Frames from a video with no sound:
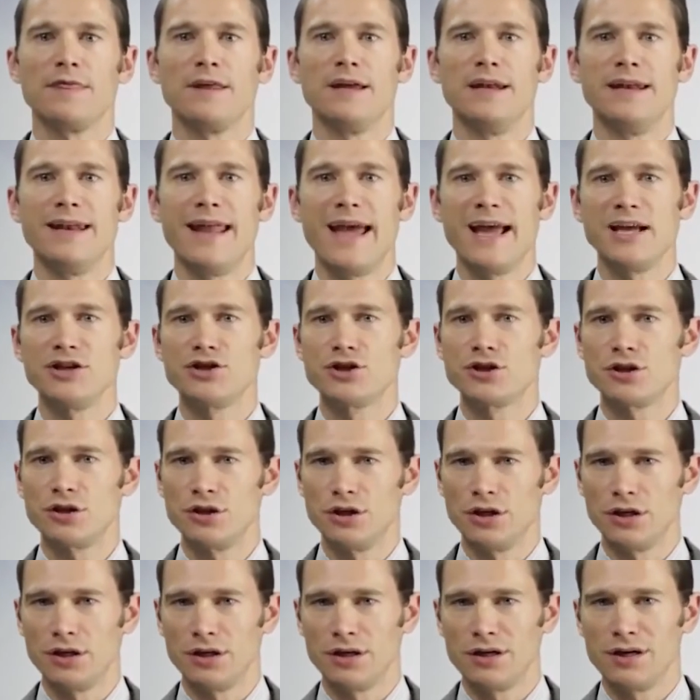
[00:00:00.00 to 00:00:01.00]
Thiên nhiên mang
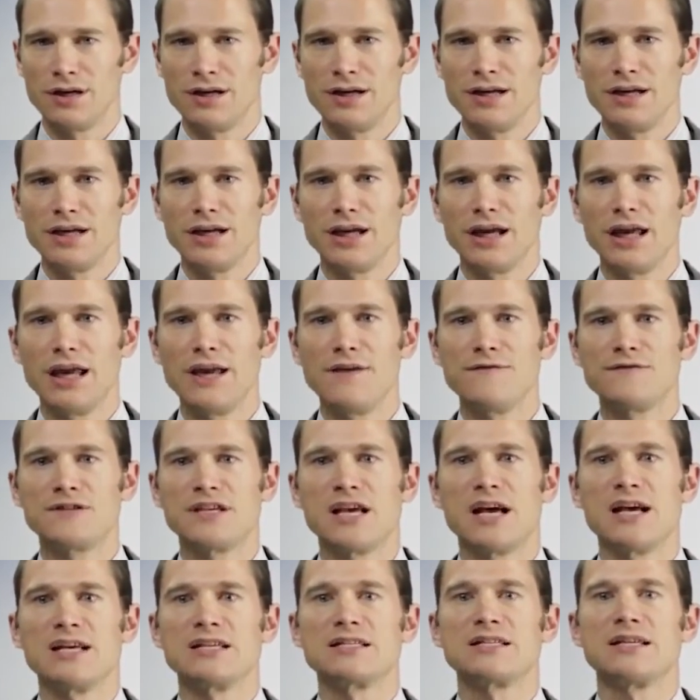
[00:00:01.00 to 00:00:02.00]
lại cho chúng ta tất
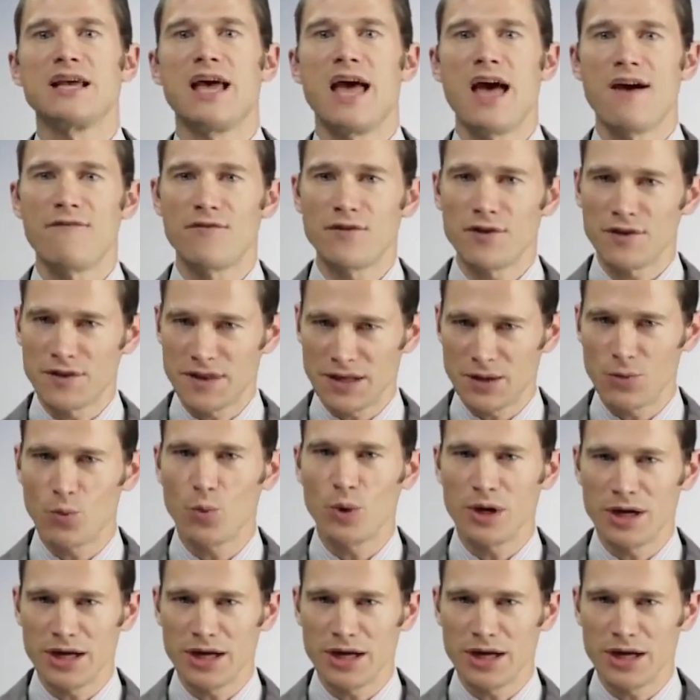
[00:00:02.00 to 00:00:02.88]
cả những gì cần thiết